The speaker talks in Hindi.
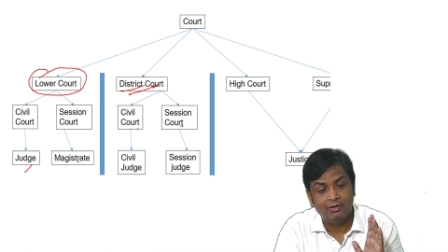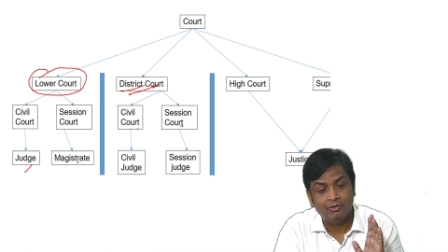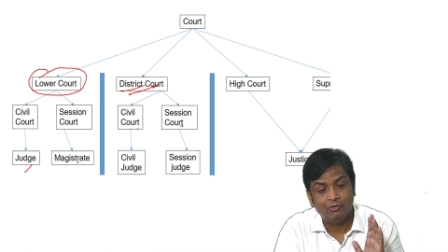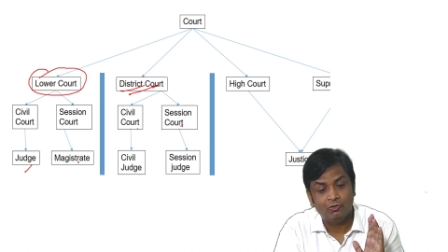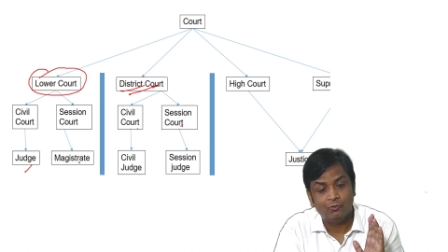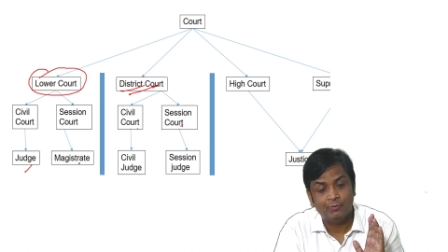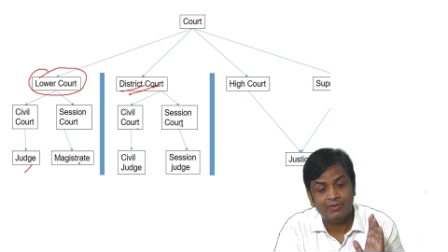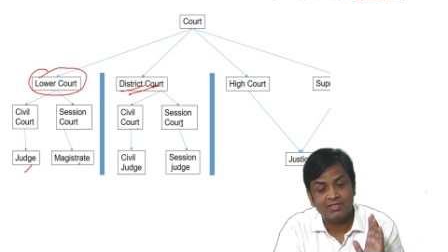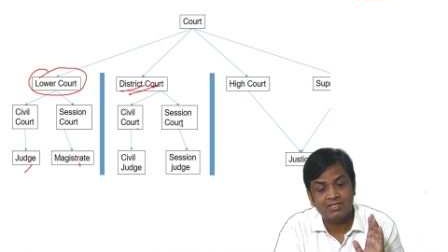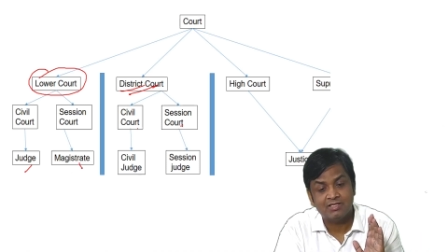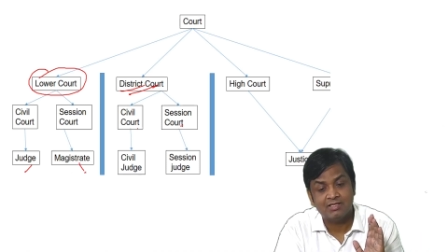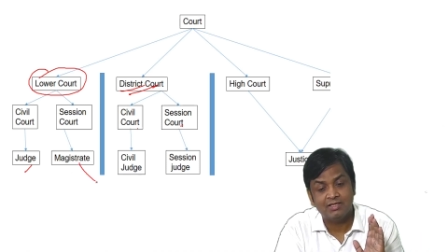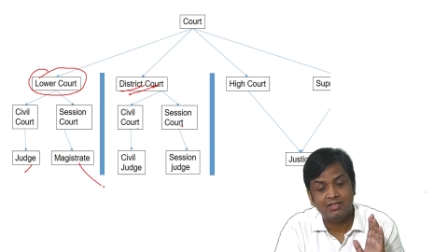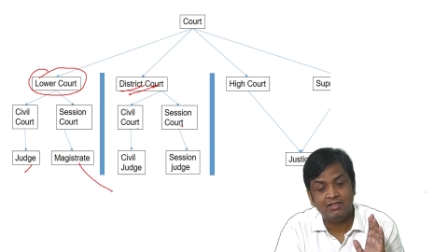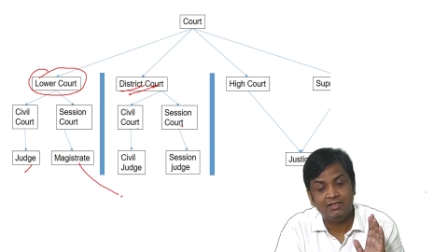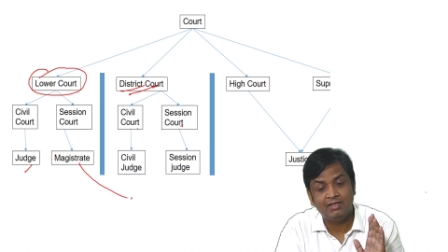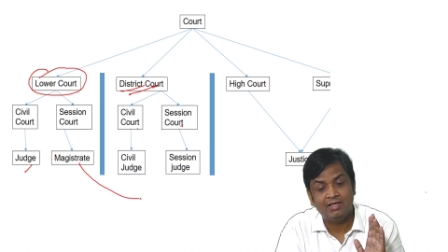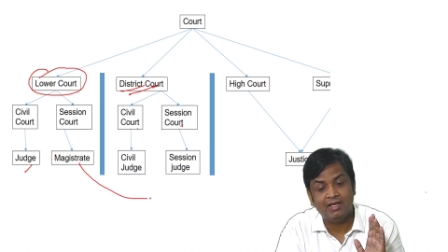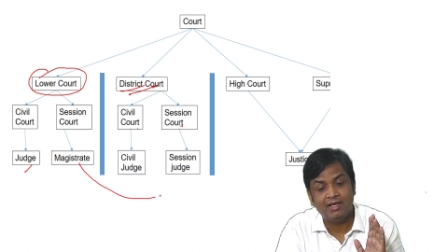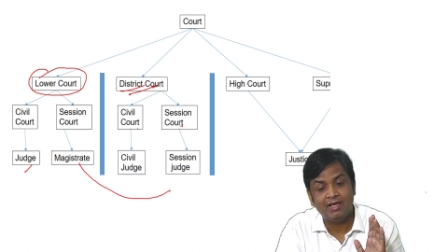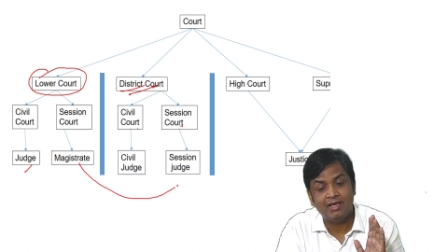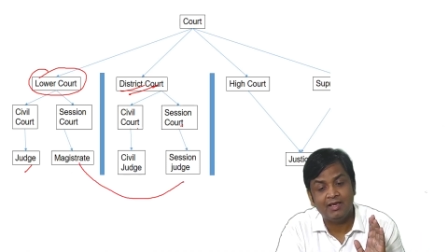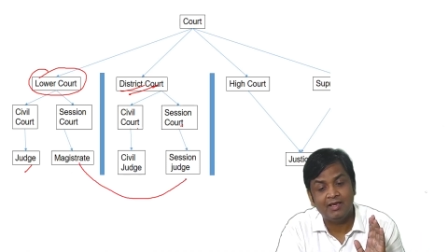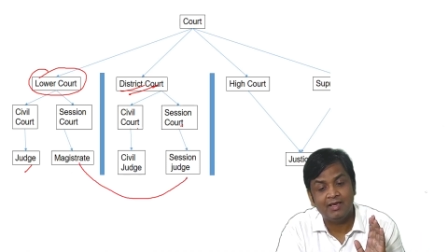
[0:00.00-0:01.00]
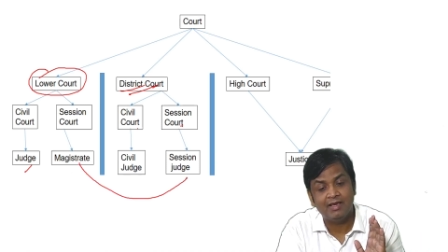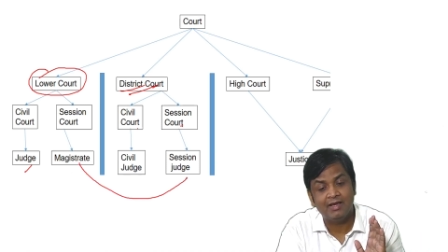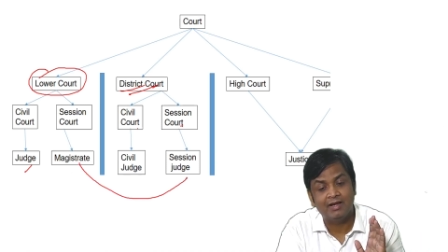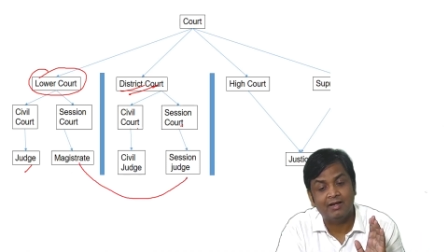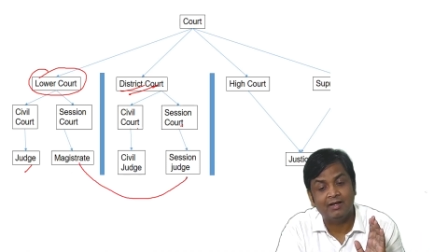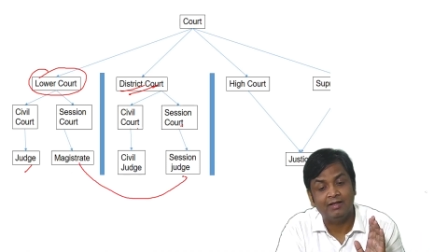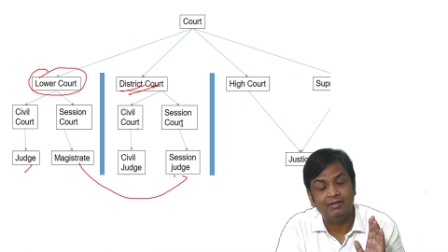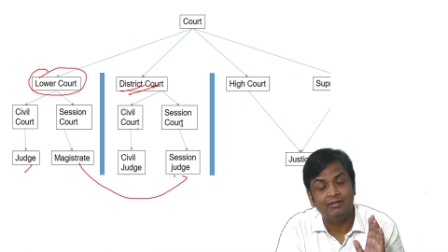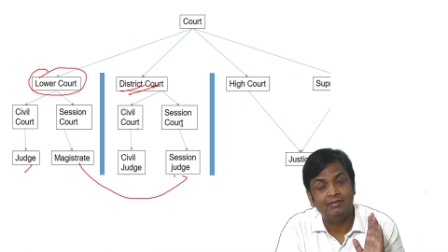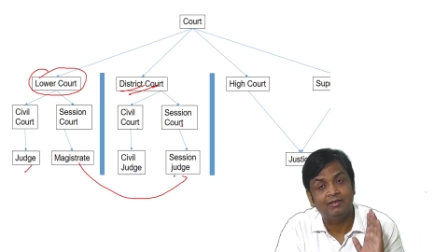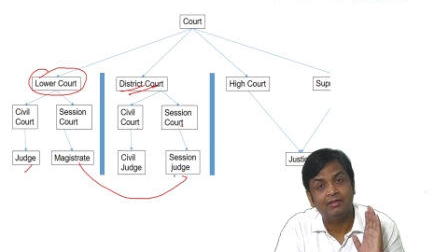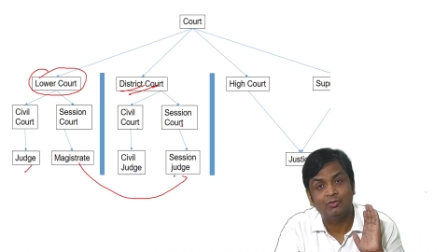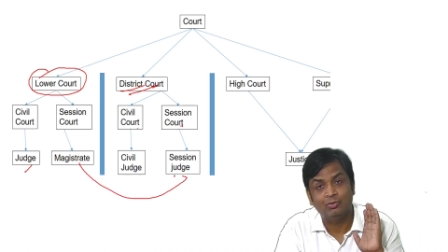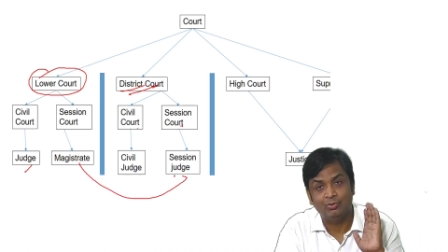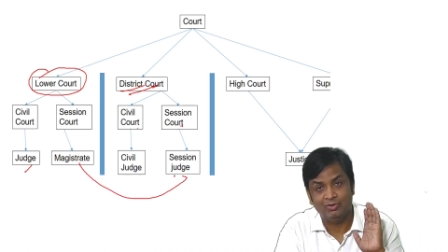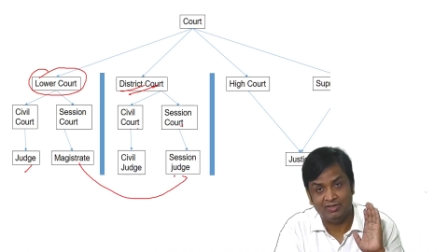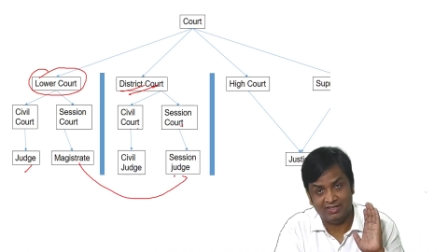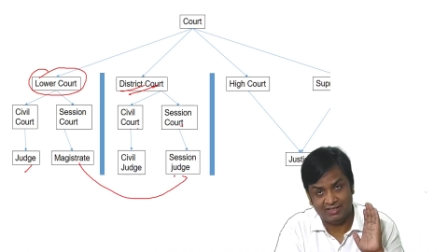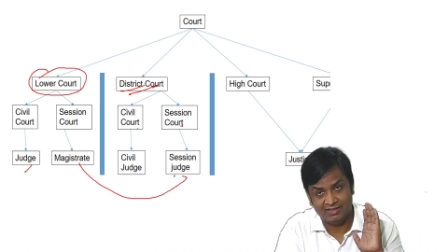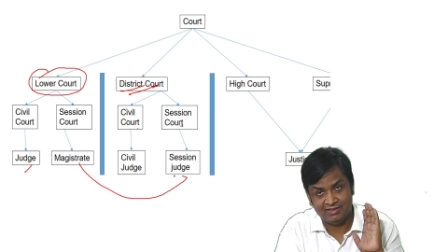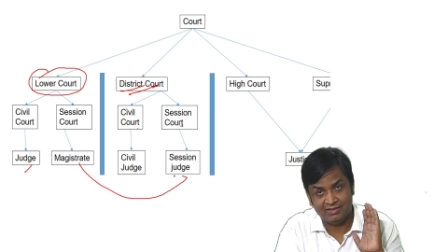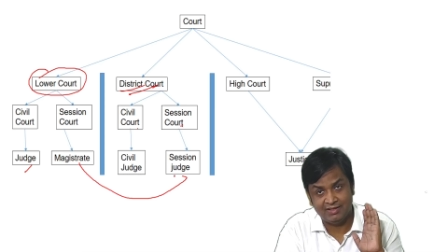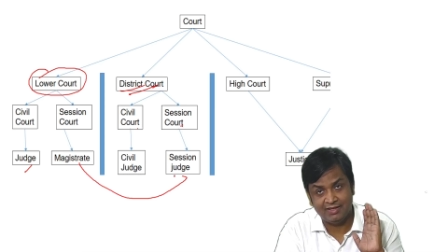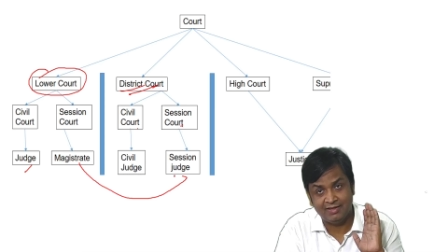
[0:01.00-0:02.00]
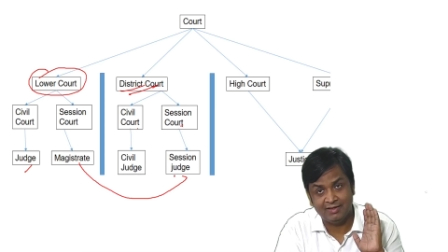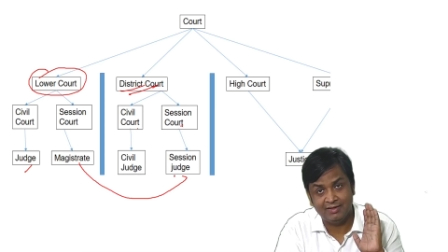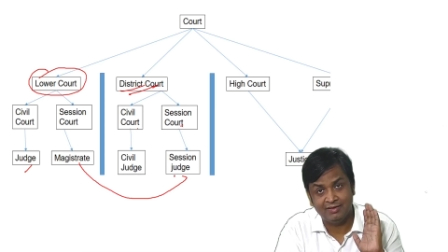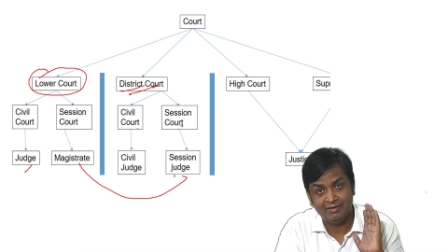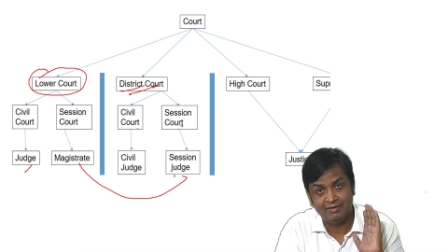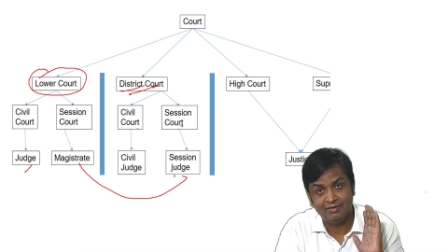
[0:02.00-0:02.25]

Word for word: तो बस ये एक अंतर हो जाता है